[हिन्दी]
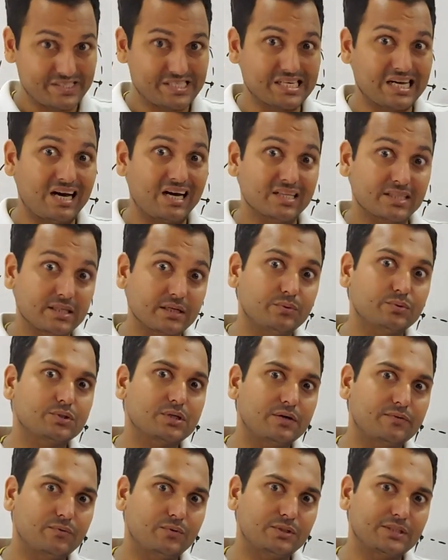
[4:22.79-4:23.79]
जहां तक
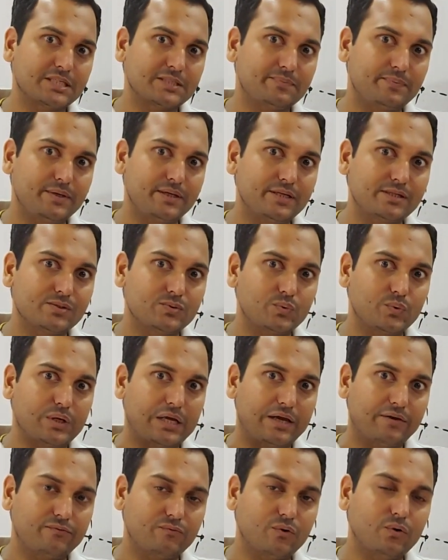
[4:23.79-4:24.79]
उसका फोर्स एक्सपीरियंस हो
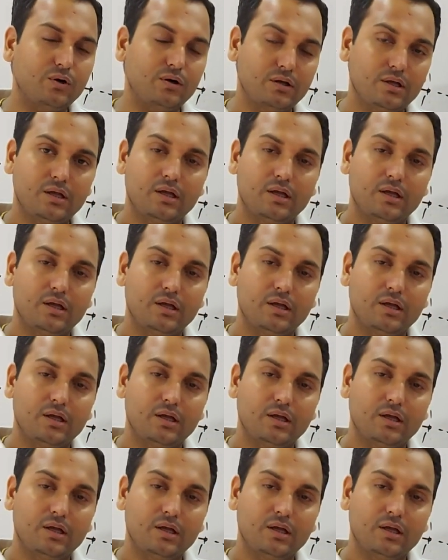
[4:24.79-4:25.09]
रहा है वो